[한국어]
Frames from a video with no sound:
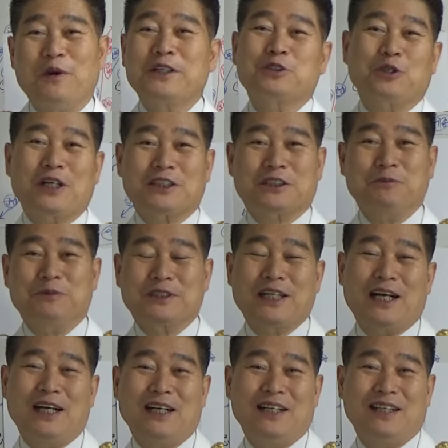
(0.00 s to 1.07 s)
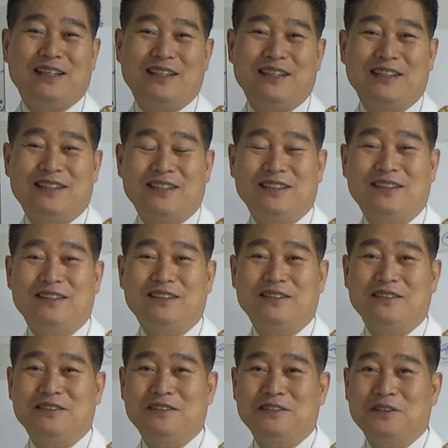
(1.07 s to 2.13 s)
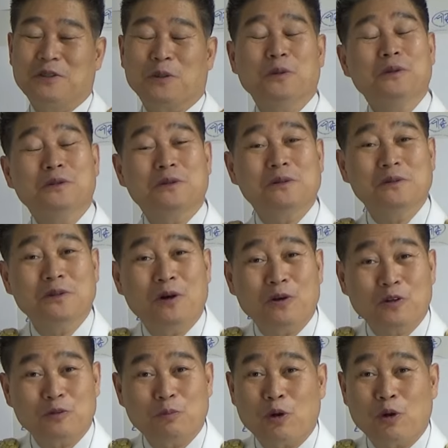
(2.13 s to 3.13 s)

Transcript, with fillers: 왜 써놨습니까? 고인돌을 영어로